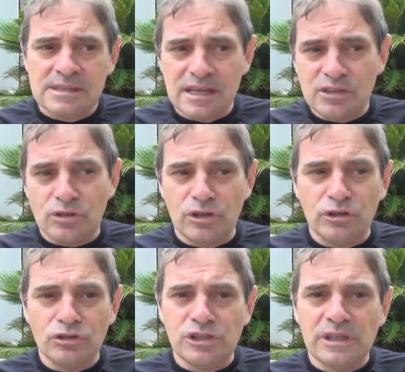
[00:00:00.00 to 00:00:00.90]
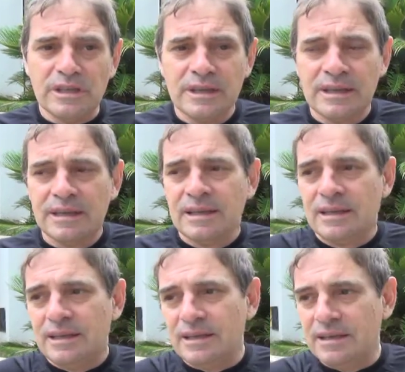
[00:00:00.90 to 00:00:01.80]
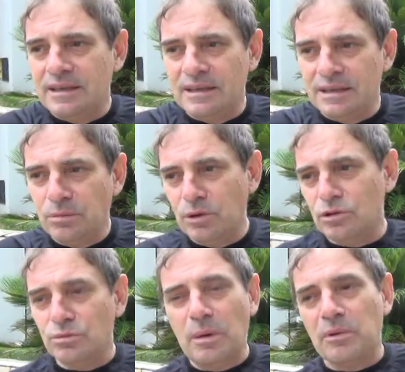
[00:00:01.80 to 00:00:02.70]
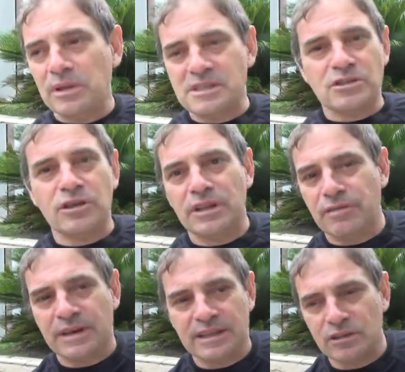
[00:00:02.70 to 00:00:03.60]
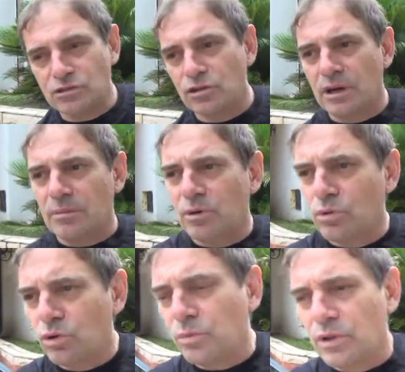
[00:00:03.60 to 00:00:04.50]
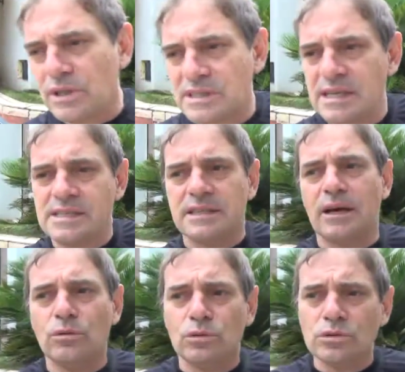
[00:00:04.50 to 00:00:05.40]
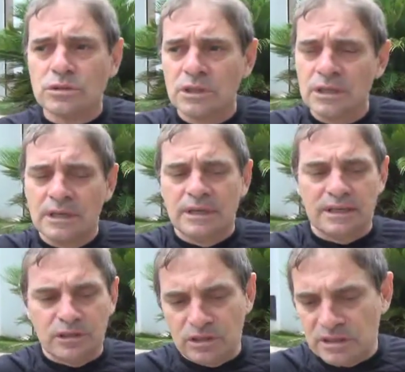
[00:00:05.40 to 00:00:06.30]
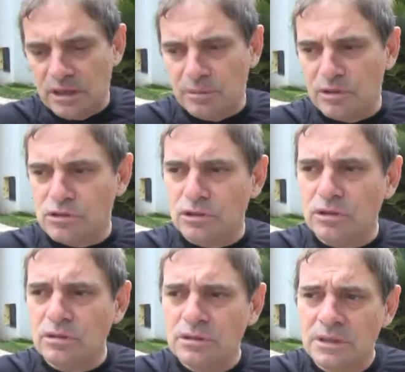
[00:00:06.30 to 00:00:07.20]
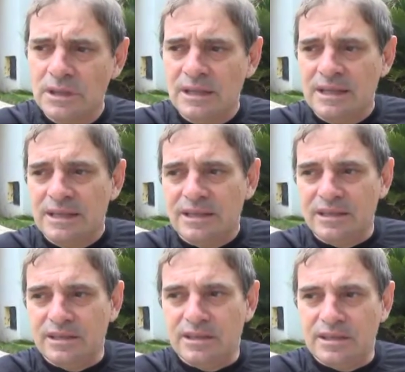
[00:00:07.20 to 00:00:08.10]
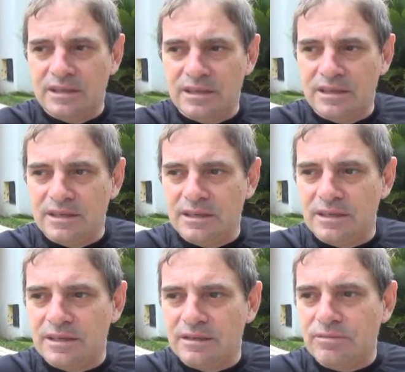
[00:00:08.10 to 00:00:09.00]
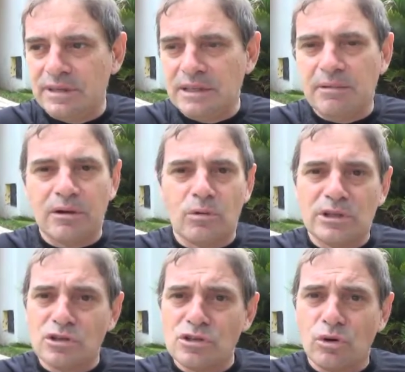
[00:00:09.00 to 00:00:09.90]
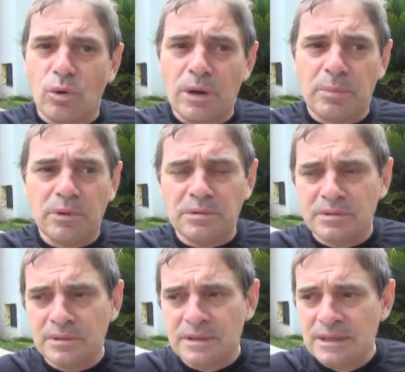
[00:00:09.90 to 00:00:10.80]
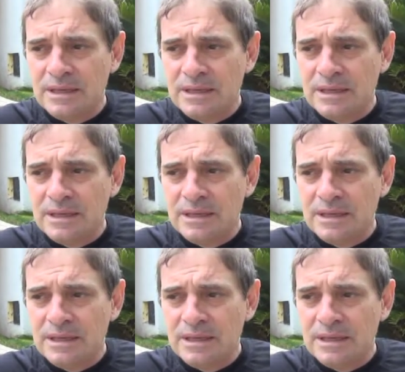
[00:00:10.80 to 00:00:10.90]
se hizo de noche y bueno, tomamos decisiones diferentes. Nosotros éramos un grupo de 6, 7 autos, en donde estábamos nosotros, y faltaban 4 o 5 waypoints,